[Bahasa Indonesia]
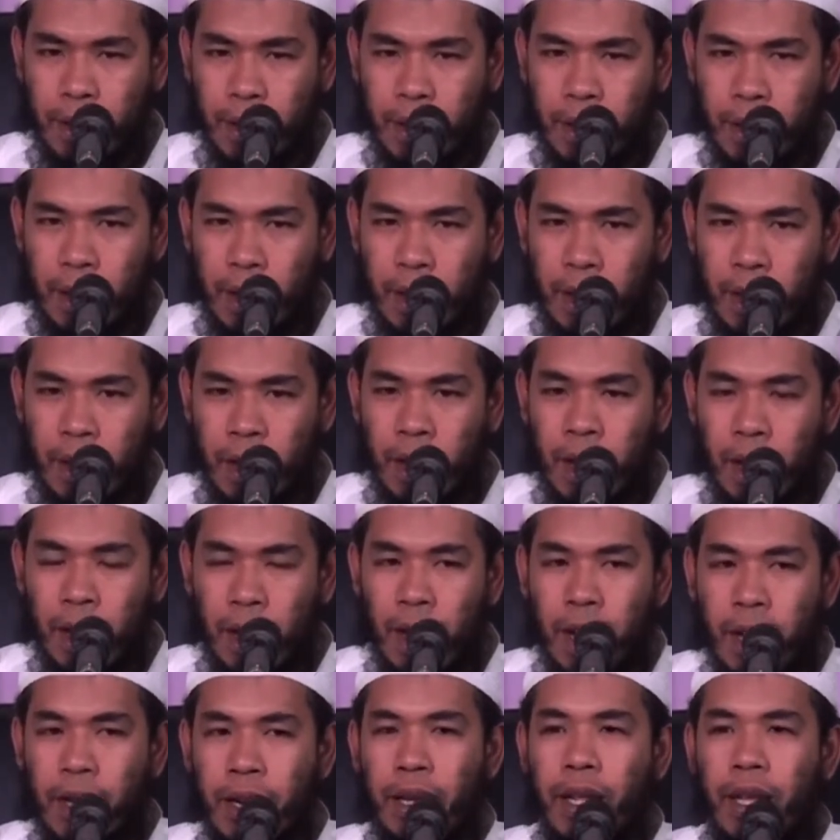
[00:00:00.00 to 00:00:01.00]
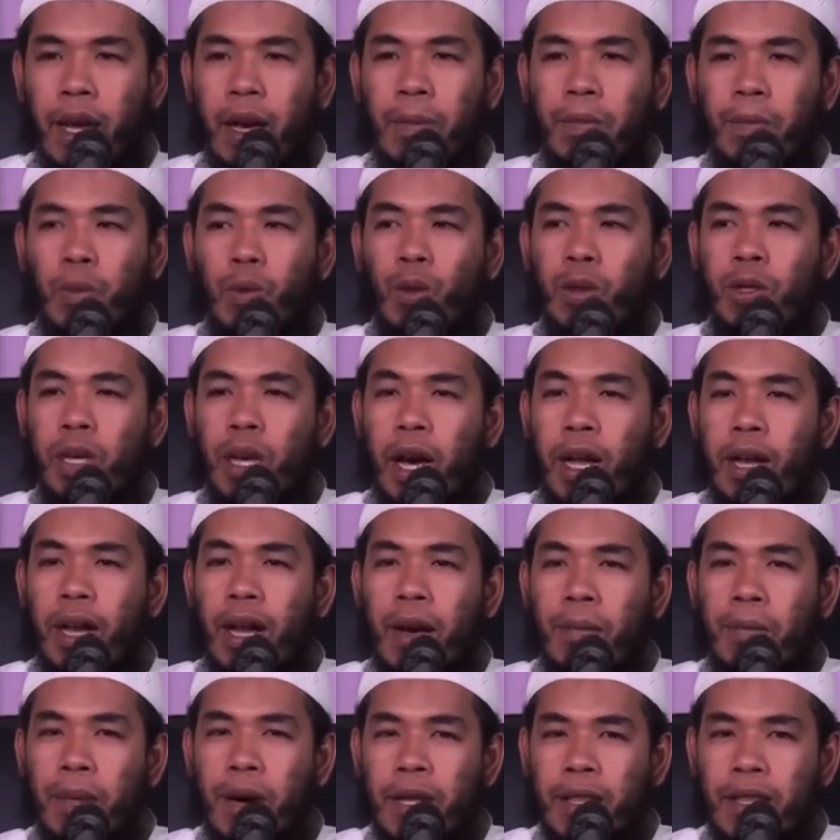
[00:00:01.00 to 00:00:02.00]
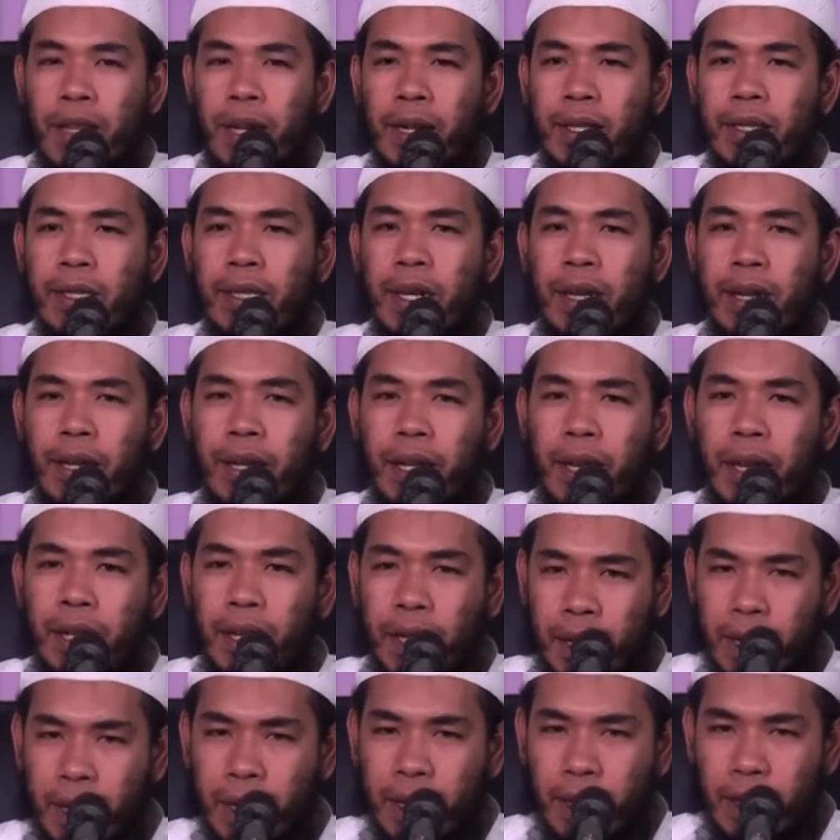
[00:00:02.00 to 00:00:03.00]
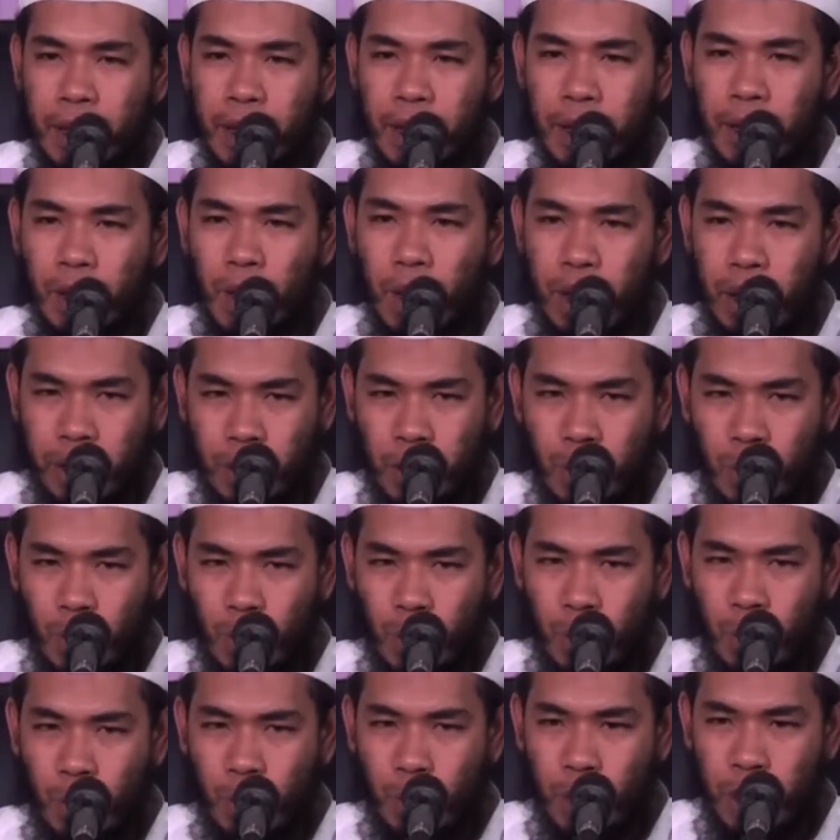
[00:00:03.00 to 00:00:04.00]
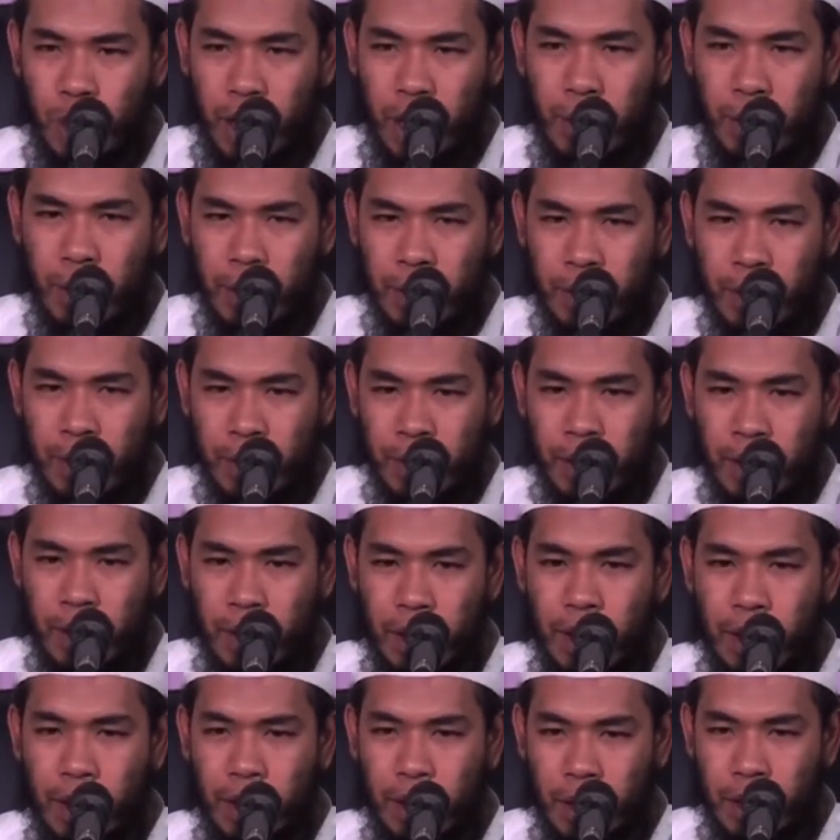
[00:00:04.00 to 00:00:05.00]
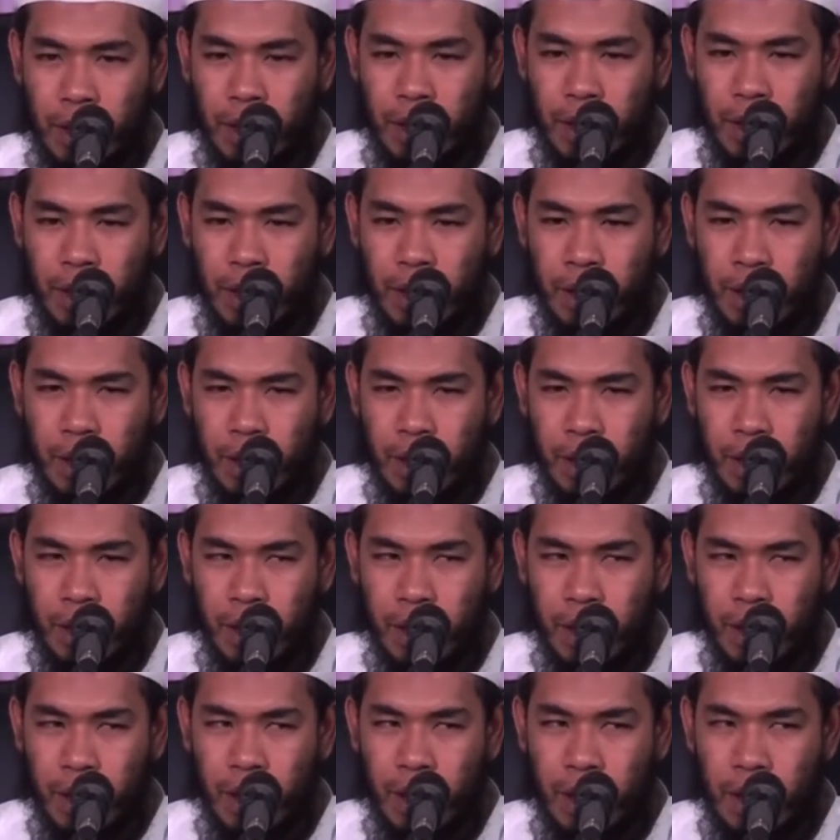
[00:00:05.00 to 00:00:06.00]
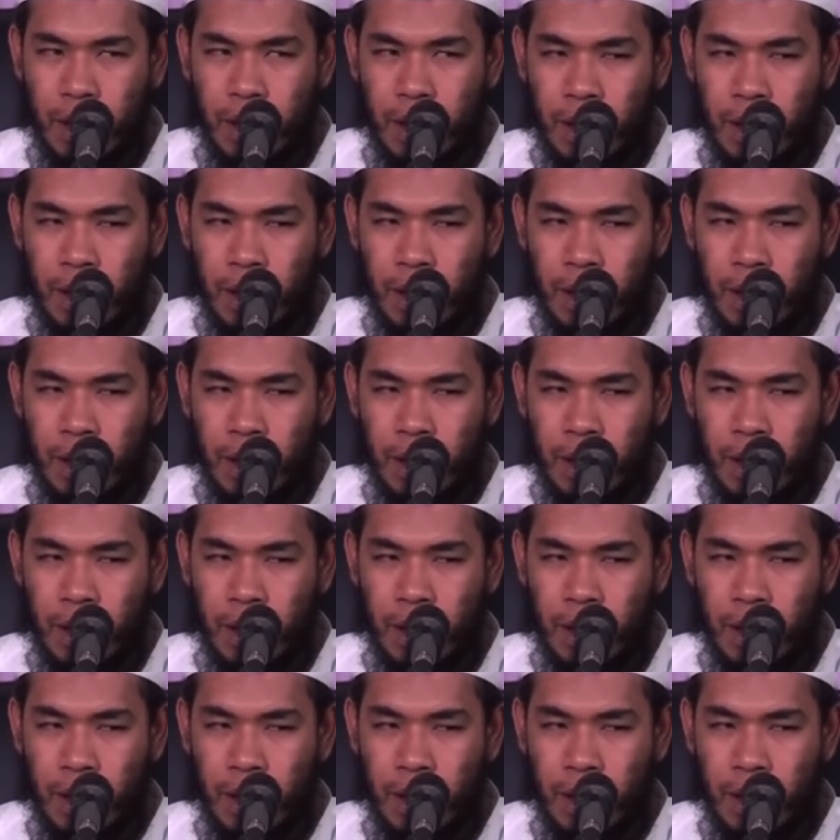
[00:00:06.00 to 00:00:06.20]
ya dan dia punya nama tersendiri sholat itu punya nama tersendiri ya